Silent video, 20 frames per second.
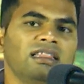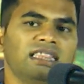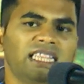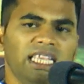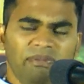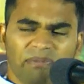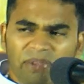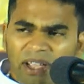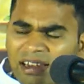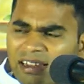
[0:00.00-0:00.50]

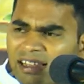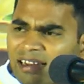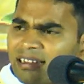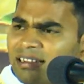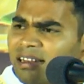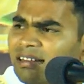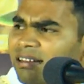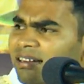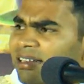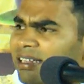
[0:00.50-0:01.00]
திவ்ய
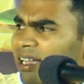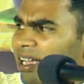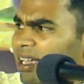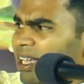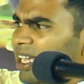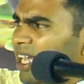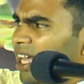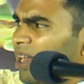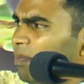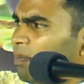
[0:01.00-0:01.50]
நற்கருணையை
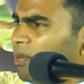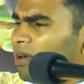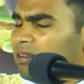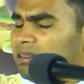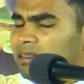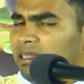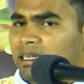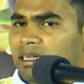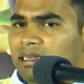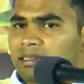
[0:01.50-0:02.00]

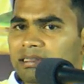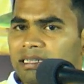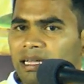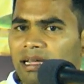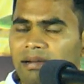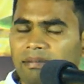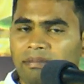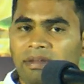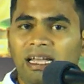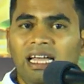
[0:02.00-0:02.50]

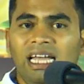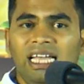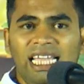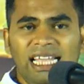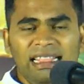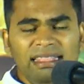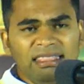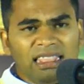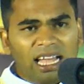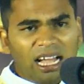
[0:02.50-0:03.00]
ஏற்படுத்துகின்றார்
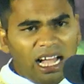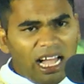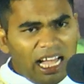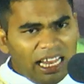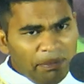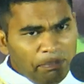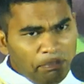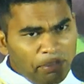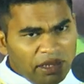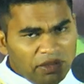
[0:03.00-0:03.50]
இந்த
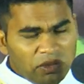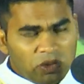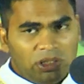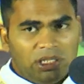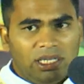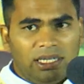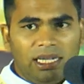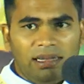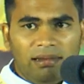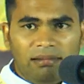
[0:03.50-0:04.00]
அன்பின்
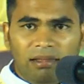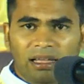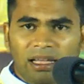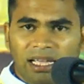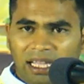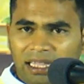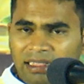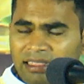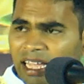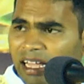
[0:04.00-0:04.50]
செயல்
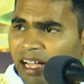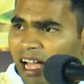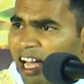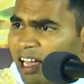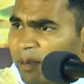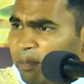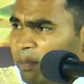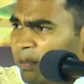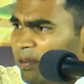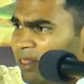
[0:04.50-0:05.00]
இந்த
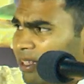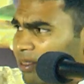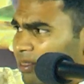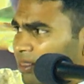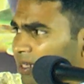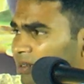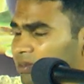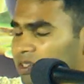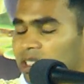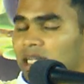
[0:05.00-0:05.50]

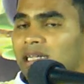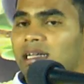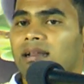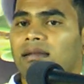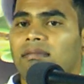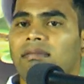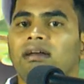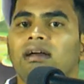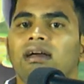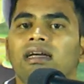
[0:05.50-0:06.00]
அற்புதத்தின்
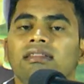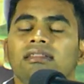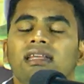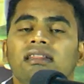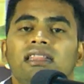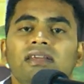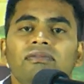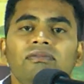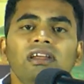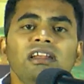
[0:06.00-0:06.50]
செயல் இந்த
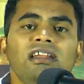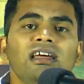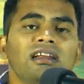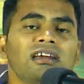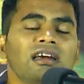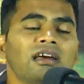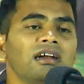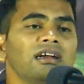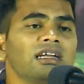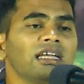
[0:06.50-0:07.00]
திவ்ய
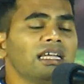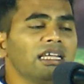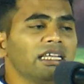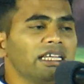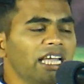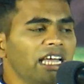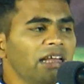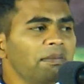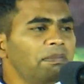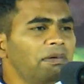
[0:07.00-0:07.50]
நற்கரணையை
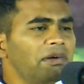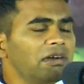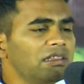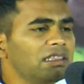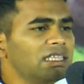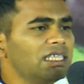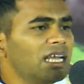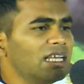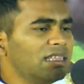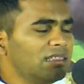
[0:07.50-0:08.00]

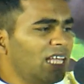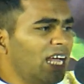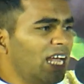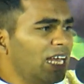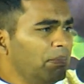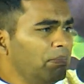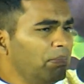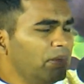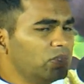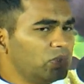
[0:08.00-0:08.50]
ஏற்படுத்திய அந்த
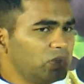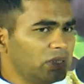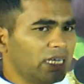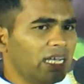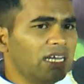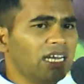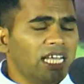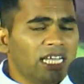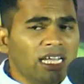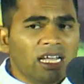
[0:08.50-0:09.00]
அன்பின்
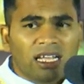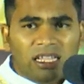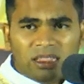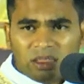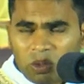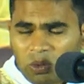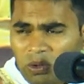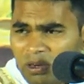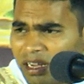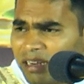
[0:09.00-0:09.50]
செயலை
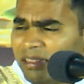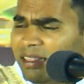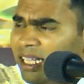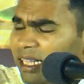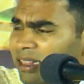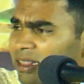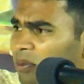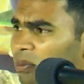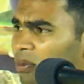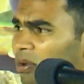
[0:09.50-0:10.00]
தொடர்ந்து
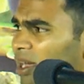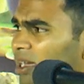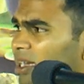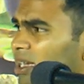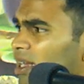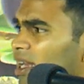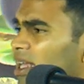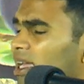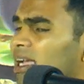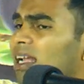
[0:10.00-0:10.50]
இந்த
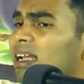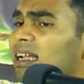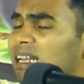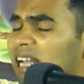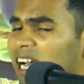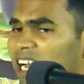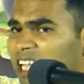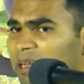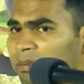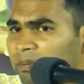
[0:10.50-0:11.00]
உலகிலே
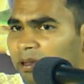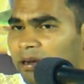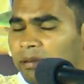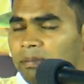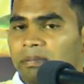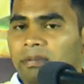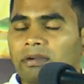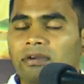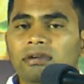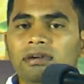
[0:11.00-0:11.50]

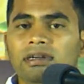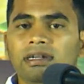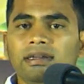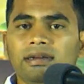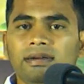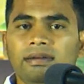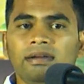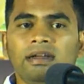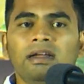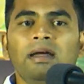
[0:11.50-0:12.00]
நடைபெறும் பொருட்டு
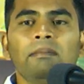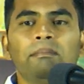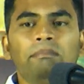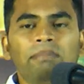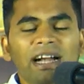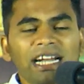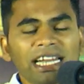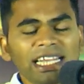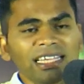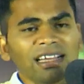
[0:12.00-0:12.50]

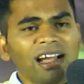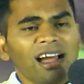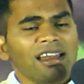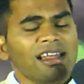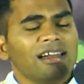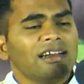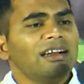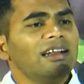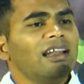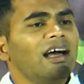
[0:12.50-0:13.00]

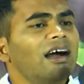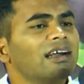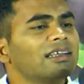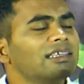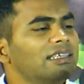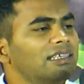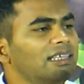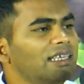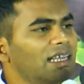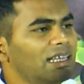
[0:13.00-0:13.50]

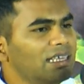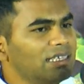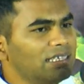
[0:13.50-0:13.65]
பணியாளர்களாகிய